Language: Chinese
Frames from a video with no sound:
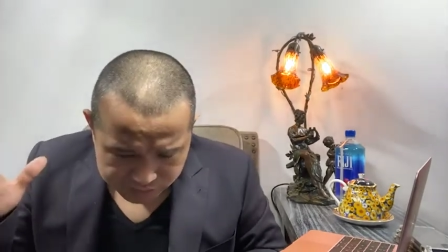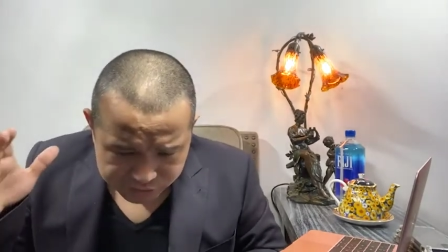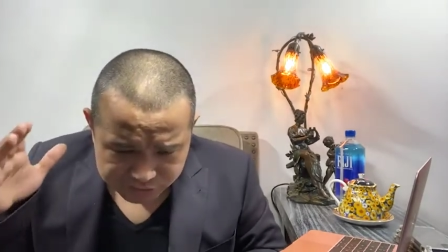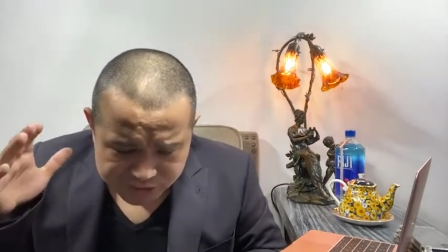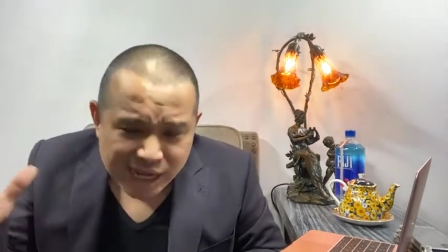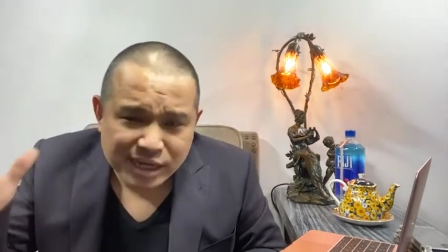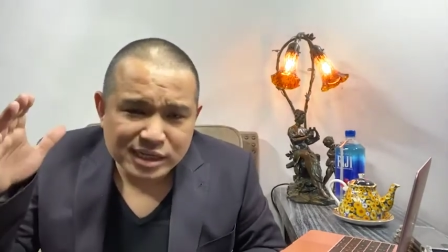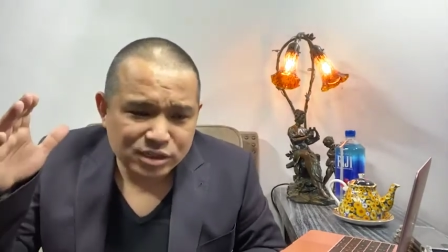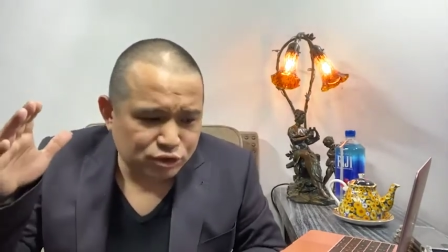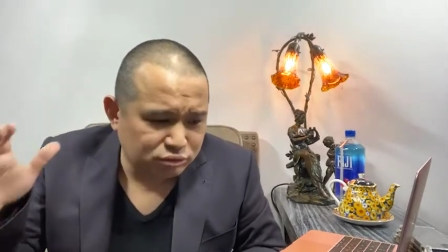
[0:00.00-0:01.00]
就这样
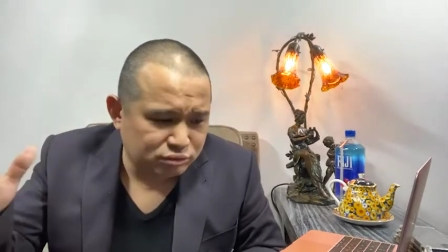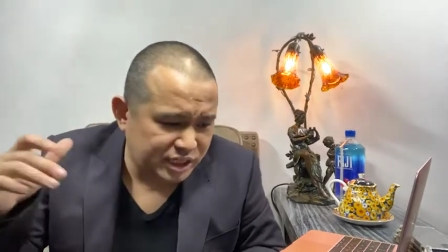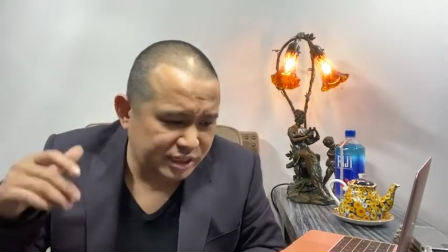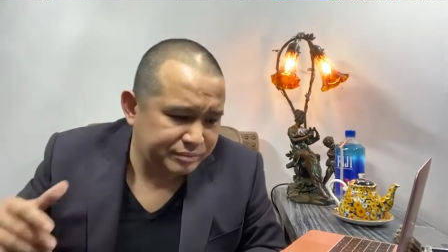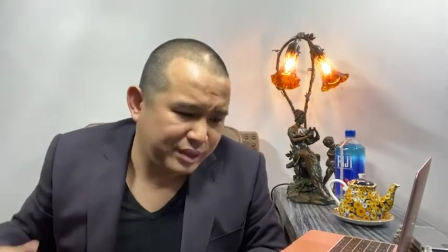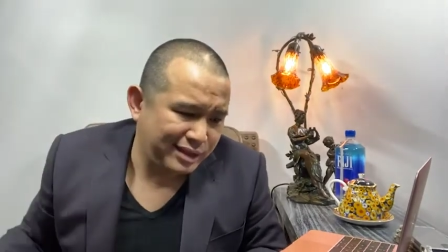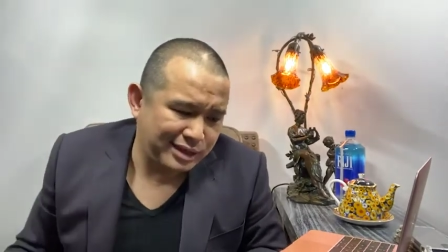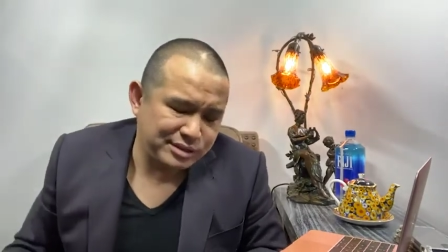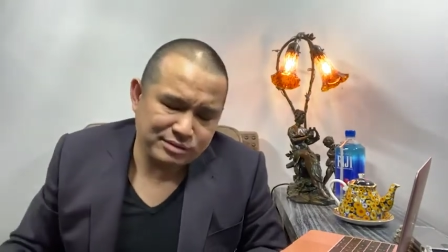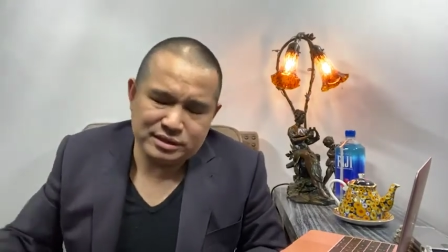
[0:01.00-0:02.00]
一个处境
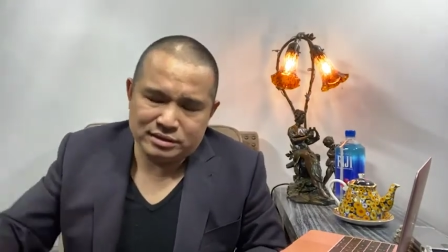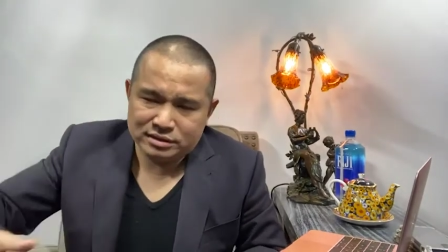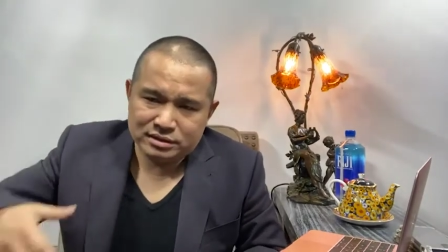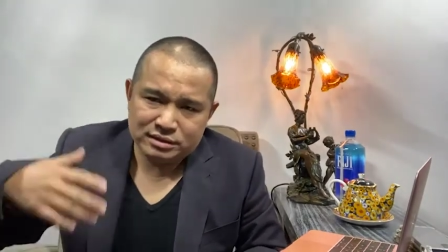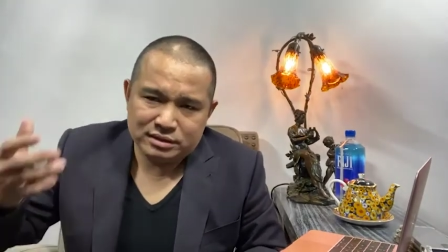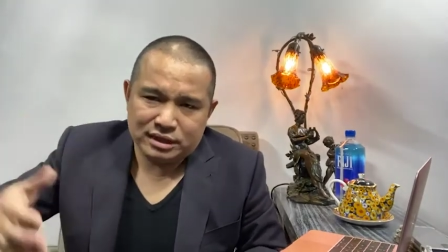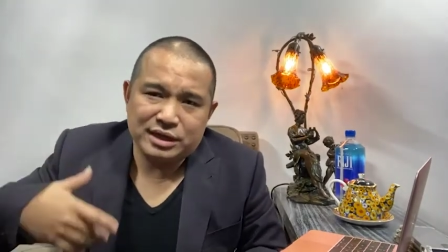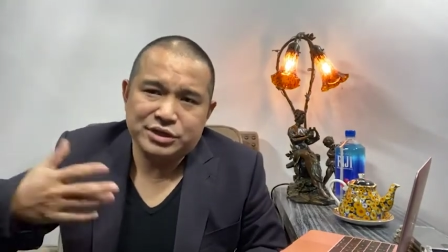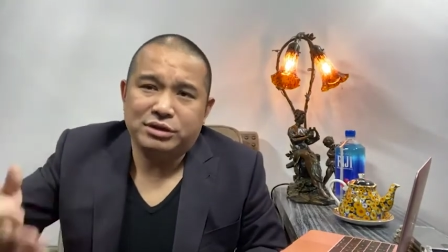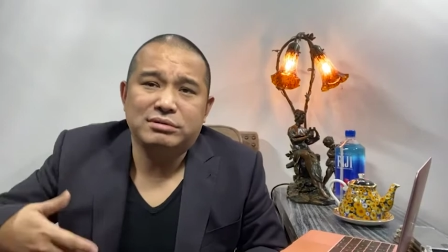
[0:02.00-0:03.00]
啊，所以
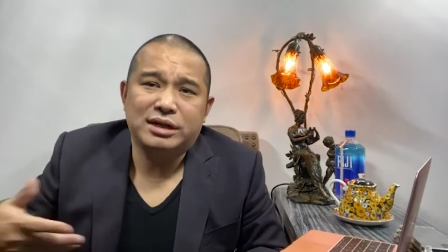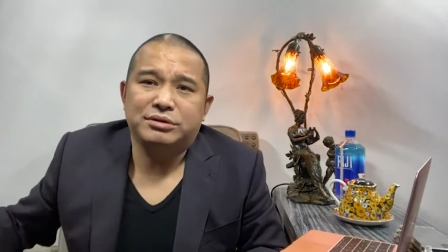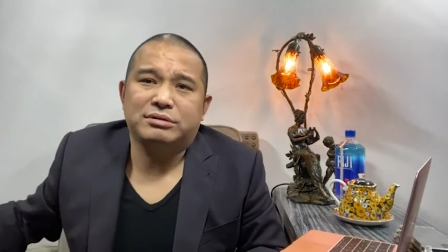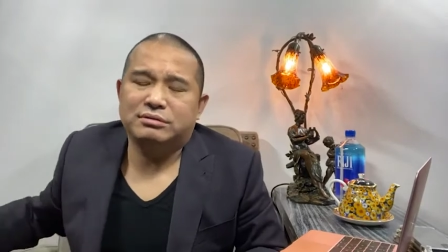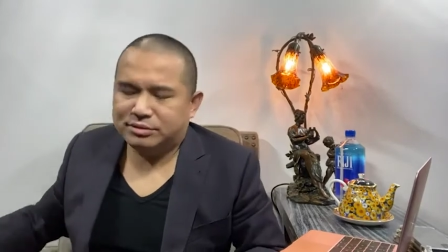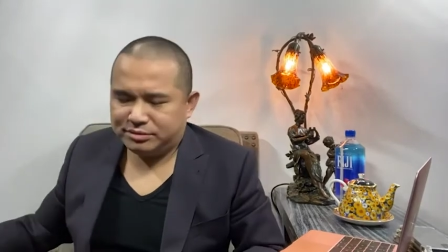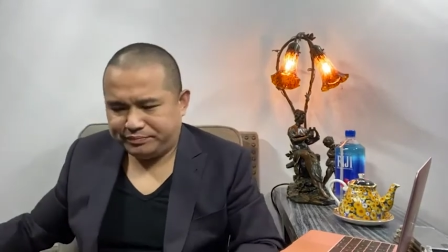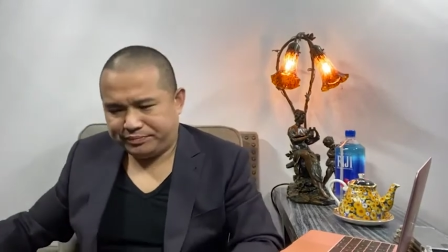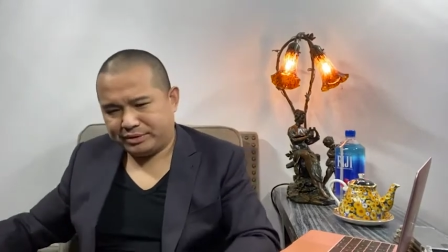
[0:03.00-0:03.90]
啊，小姑娘就跟我说。